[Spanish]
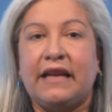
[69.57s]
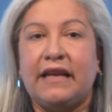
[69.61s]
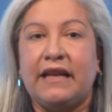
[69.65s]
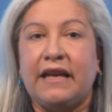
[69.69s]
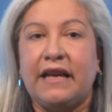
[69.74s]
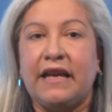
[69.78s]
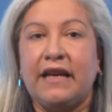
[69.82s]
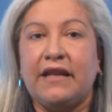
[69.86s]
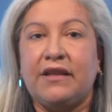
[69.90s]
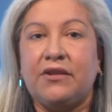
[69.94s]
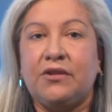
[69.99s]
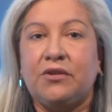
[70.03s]

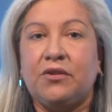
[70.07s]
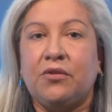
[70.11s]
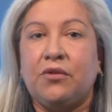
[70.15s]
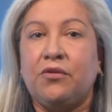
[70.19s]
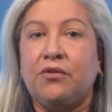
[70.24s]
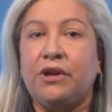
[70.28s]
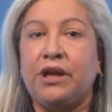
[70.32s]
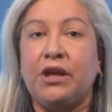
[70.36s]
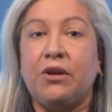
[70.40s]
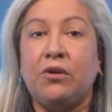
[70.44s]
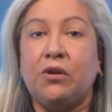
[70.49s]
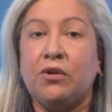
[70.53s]
10 o
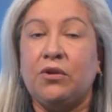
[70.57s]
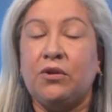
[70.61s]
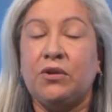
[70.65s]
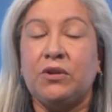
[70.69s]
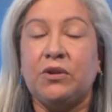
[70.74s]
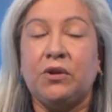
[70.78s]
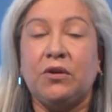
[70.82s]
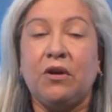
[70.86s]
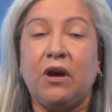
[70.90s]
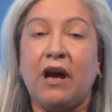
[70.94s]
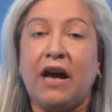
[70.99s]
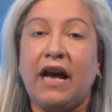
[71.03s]

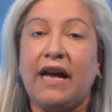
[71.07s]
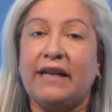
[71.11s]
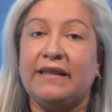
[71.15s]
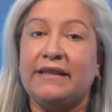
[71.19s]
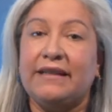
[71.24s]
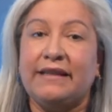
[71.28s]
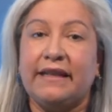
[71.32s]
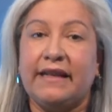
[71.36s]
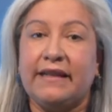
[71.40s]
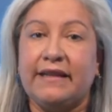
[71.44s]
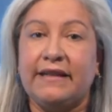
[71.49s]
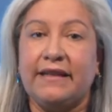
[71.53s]
incluso
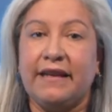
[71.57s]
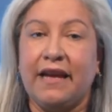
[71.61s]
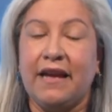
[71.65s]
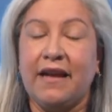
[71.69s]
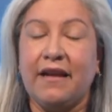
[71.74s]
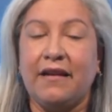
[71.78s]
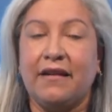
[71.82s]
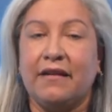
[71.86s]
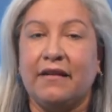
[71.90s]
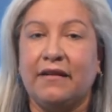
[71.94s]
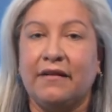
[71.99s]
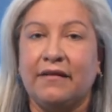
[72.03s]
hasta
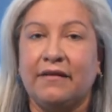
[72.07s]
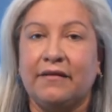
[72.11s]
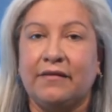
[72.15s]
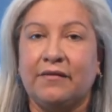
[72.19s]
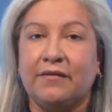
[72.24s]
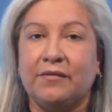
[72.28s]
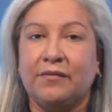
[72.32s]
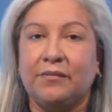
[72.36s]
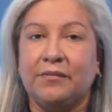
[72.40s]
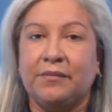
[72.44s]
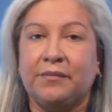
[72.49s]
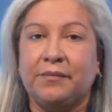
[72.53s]
100.
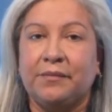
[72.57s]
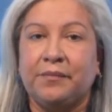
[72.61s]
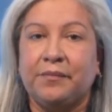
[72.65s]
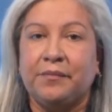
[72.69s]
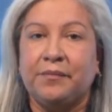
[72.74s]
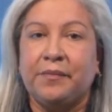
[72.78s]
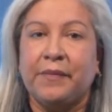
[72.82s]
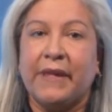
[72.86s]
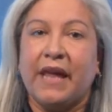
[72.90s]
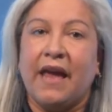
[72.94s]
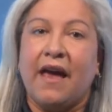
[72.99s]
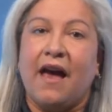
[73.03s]

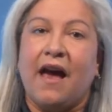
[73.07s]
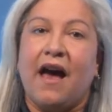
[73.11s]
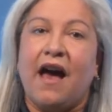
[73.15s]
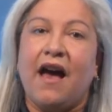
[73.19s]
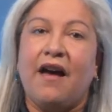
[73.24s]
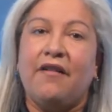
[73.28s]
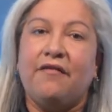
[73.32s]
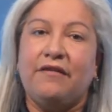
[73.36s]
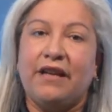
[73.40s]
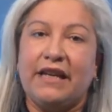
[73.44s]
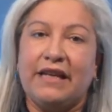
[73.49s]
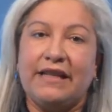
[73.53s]

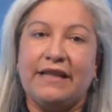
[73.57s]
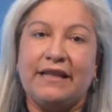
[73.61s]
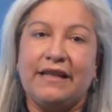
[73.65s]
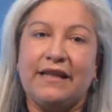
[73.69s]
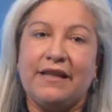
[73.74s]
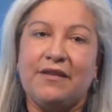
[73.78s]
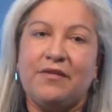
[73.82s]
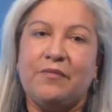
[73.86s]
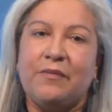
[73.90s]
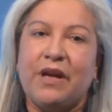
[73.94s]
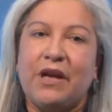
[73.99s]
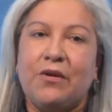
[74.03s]
A
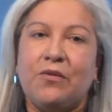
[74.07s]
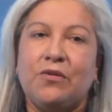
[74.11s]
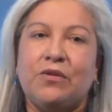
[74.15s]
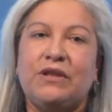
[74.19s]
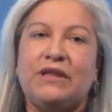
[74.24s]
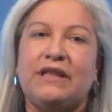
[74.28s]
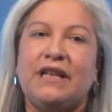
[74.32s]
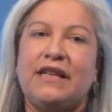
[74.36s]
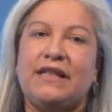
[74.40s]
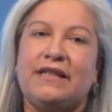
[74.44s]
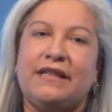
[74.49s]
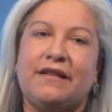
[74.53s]
veces me
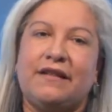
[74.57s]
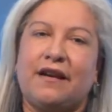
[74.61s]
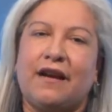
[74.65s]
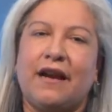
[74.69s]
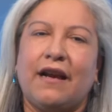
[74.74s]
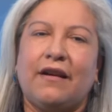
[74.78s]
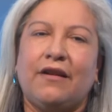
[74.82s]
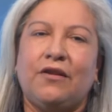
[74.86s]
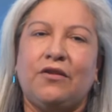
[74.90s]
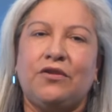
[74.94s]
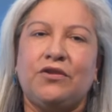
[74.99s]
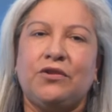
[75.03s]
gusta cerrar
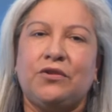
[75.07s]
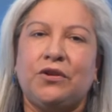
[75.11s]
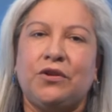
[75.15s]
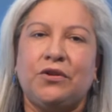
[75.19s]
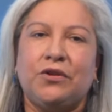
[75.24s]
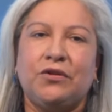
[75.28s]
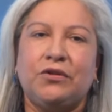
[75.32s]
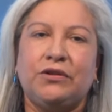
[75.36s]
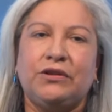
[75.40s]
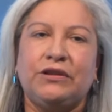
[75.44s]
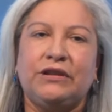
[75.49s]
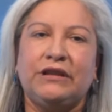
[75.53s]
los
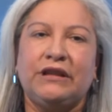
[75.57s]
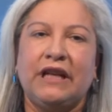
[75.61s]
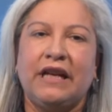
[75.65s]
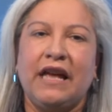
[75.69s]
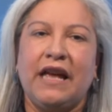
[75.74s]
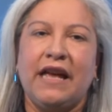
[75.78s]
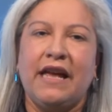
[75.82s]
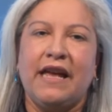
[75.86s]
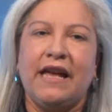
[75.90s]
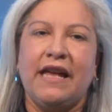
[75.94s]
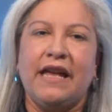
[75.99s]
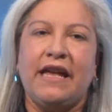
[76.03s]
ojos
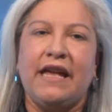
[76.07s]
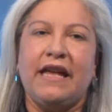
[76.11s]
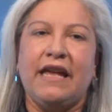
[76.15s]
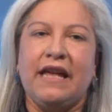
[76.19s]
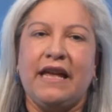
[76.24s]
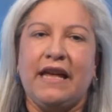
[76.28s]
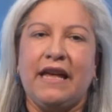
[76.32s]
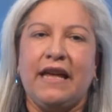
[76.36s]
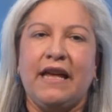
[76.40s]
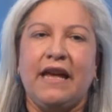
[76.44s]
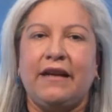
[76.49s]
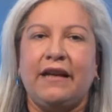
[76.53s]

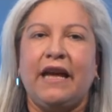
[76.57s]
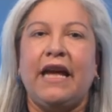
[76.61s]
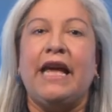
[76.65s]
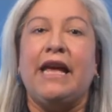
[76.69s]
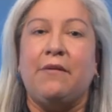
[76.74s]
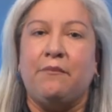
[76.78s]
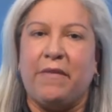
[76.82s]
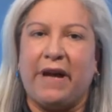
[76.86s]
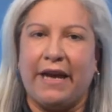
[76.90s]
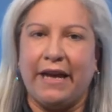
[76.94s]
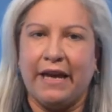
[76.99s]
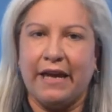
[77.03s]
y
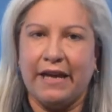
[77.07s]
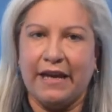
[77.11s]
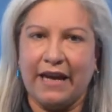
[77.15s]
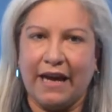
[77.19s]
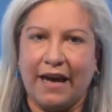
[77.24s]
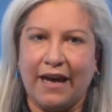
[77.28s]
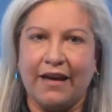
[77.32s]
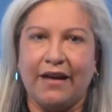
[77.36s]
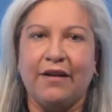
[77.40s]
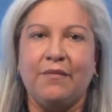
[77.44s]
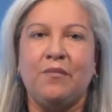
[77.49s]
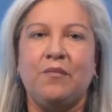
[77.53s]

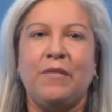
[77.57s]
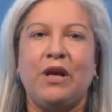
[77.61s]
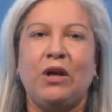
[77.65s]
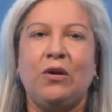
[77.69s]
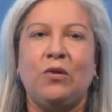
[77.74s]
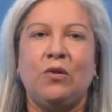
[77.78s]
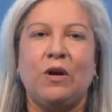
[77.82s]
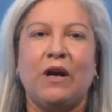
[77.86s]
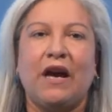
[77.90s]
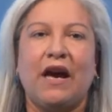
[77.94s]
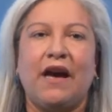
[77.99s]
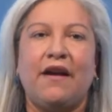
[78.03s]
imaginar mi
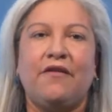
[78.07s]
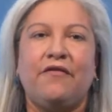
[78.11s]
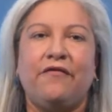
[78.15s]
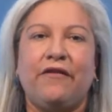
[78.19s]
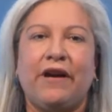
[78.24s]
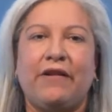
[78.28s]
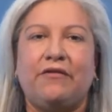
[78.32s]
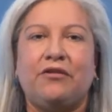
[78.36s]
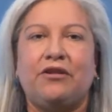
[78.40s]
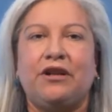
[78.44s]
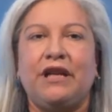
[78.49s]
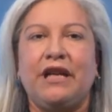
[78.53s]
lugar
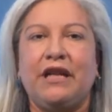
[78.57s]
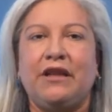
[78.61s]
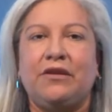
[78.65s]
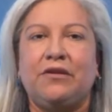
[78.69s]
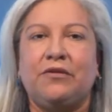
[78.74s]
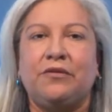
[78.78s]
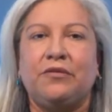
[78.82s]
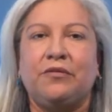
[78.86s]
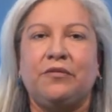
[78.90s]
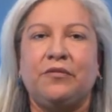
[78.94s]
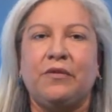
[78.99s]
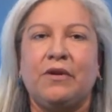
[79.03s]
favorito.